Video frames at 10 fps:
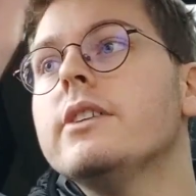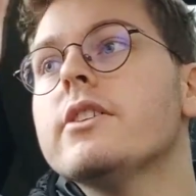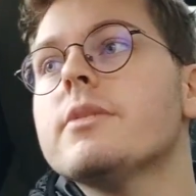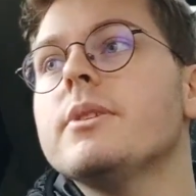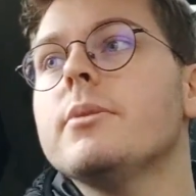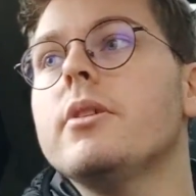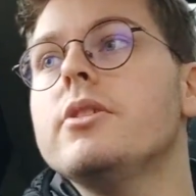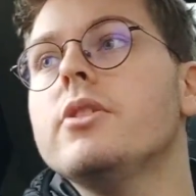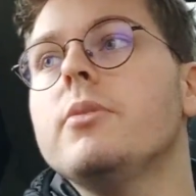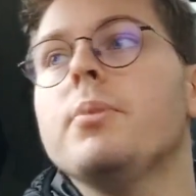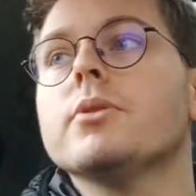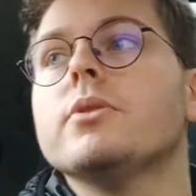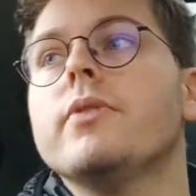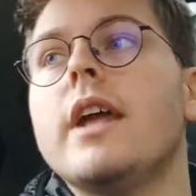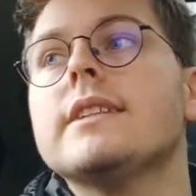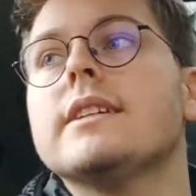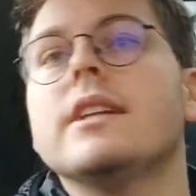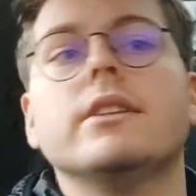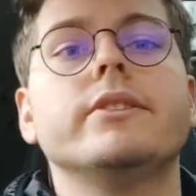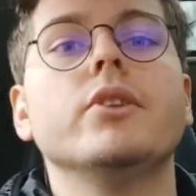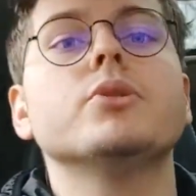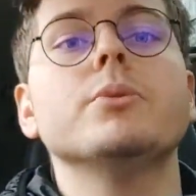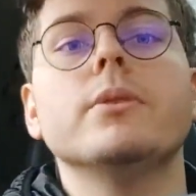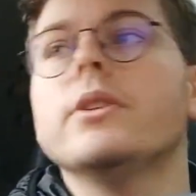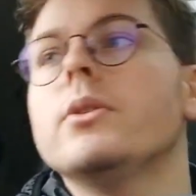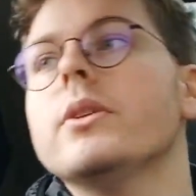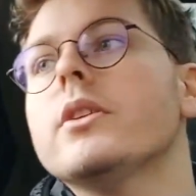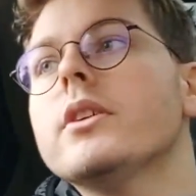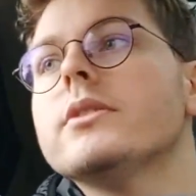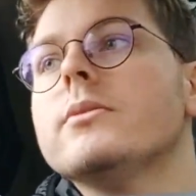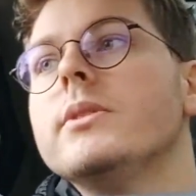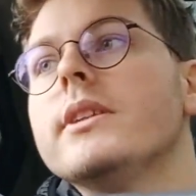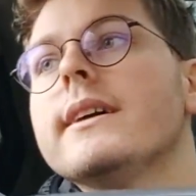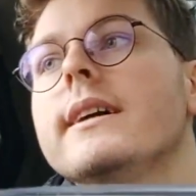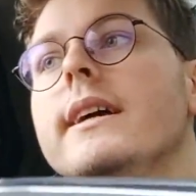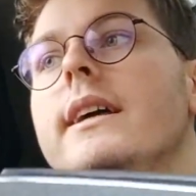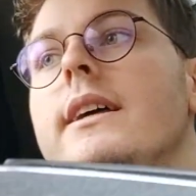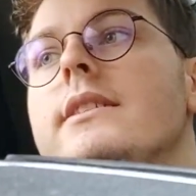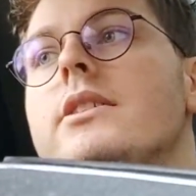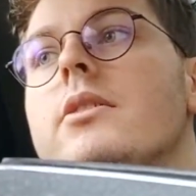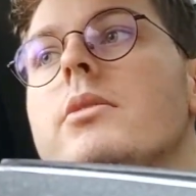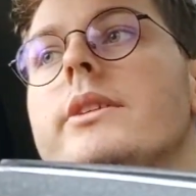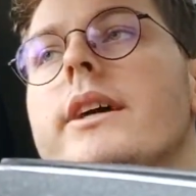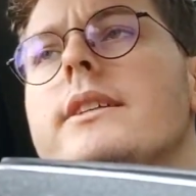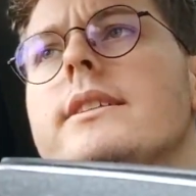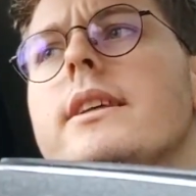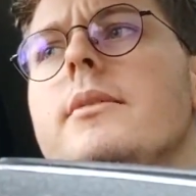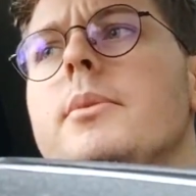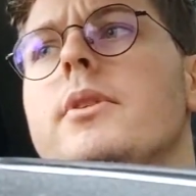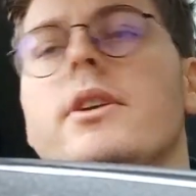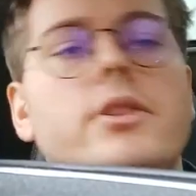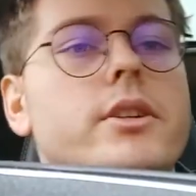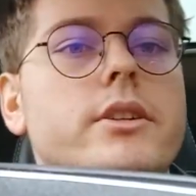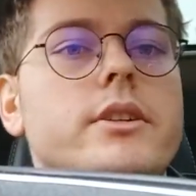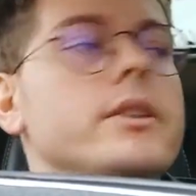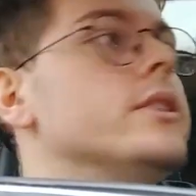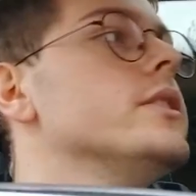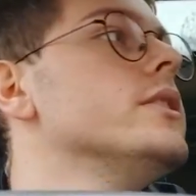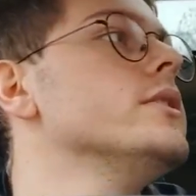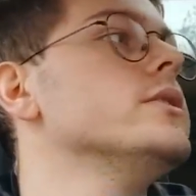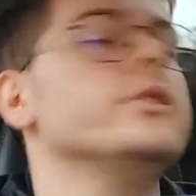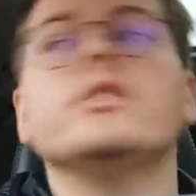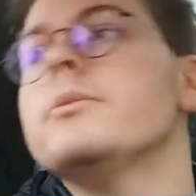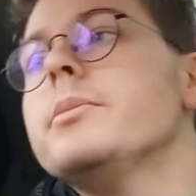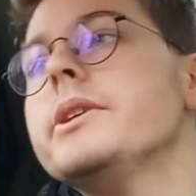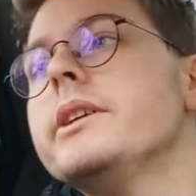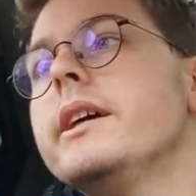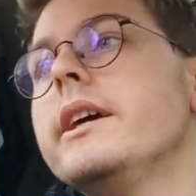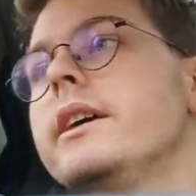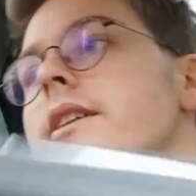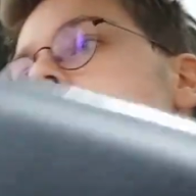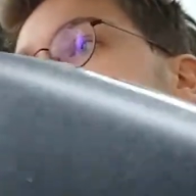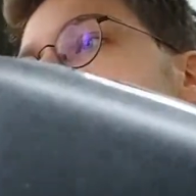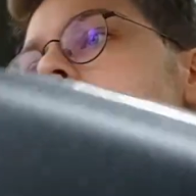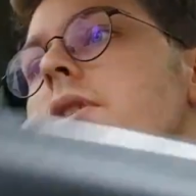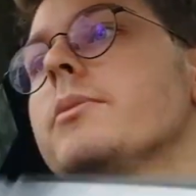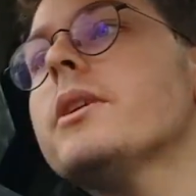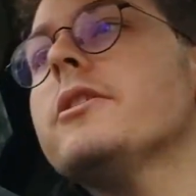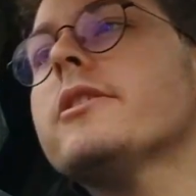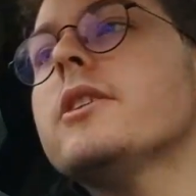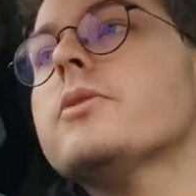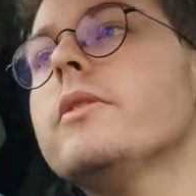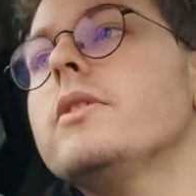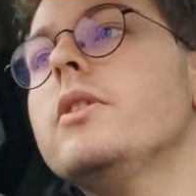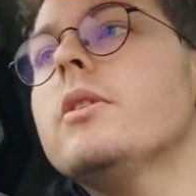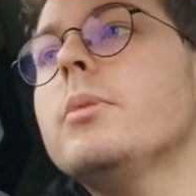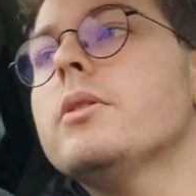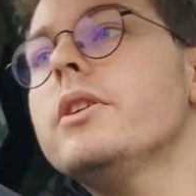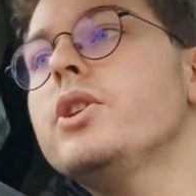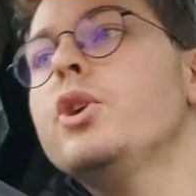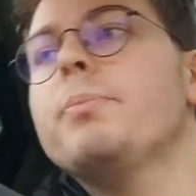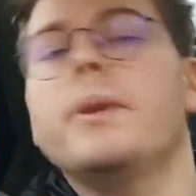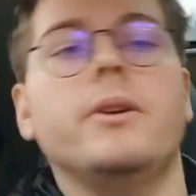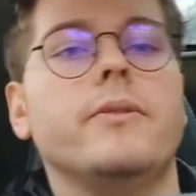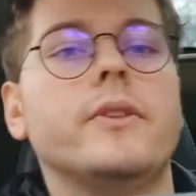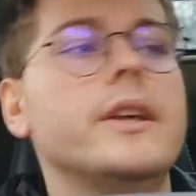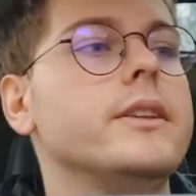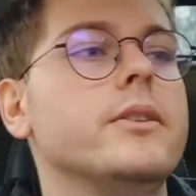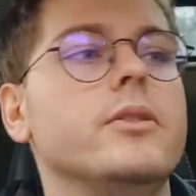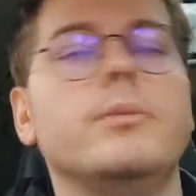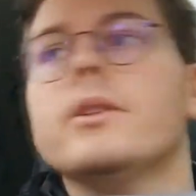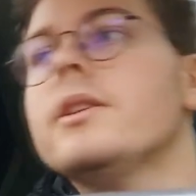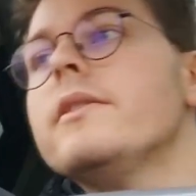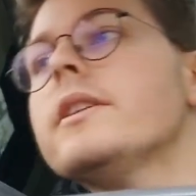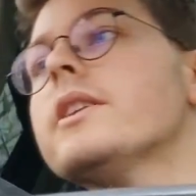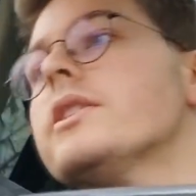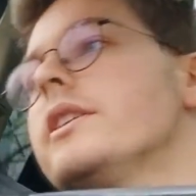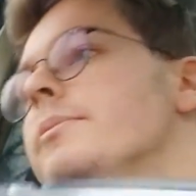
to jeszcze będziemy gonić do impostu, wracać na dosłownie drugi koniec Lublina, ze ślusarskiej bodajże, e, żeby zawieźć to Michałowi Halczukowi do roboty i dopiero wtedy do Lubartowa. Także